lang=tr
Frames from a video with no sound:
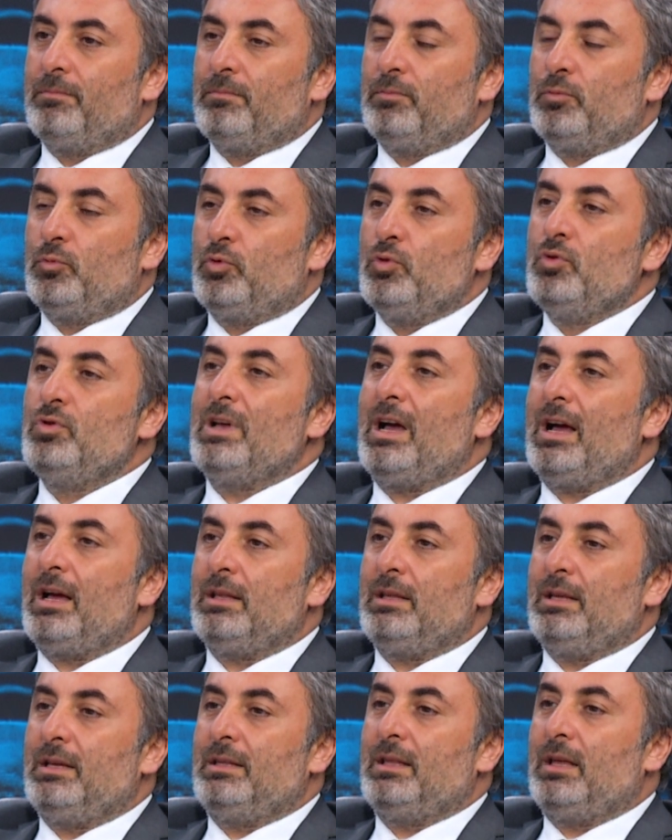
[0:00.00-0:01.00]
dünya
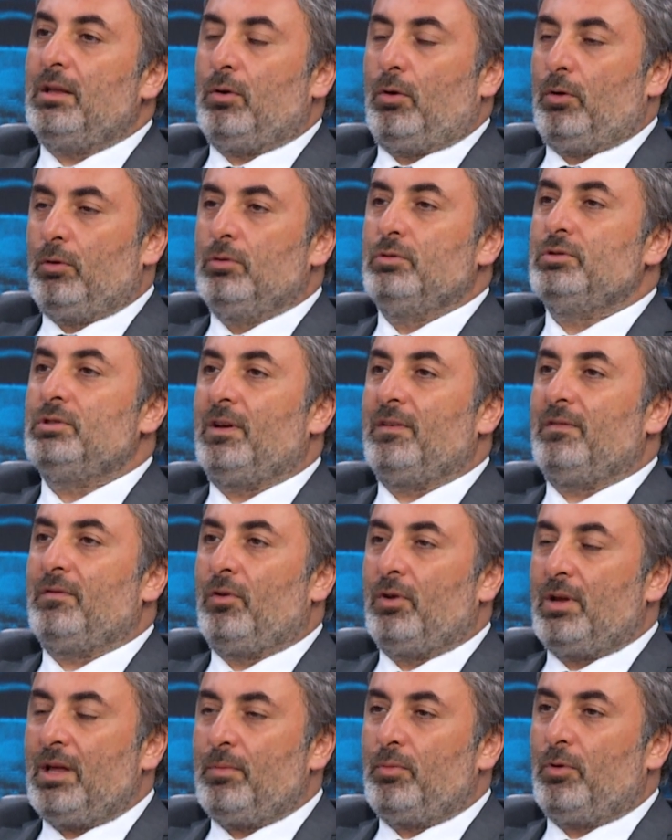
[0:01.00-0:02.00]
lideri olunca
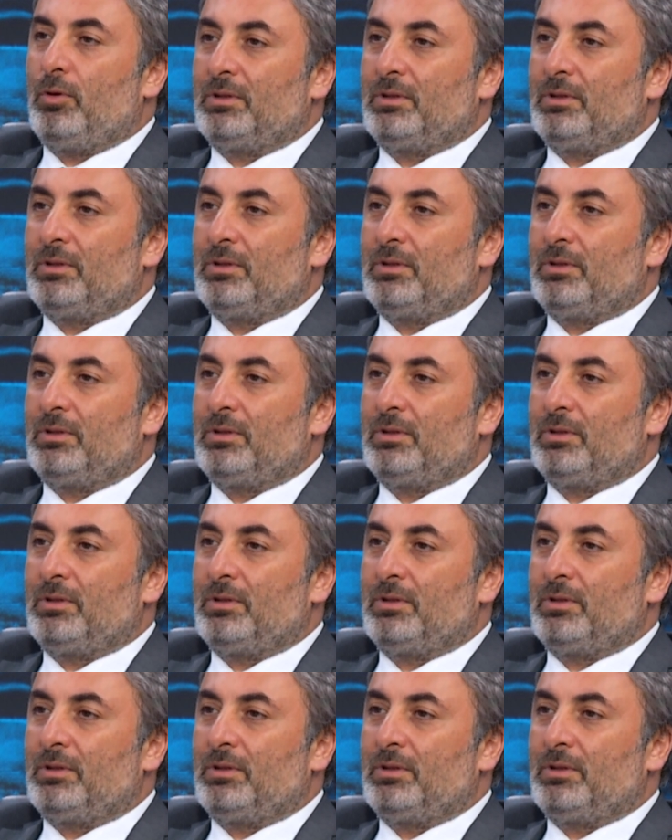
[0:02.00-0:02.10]
voleybol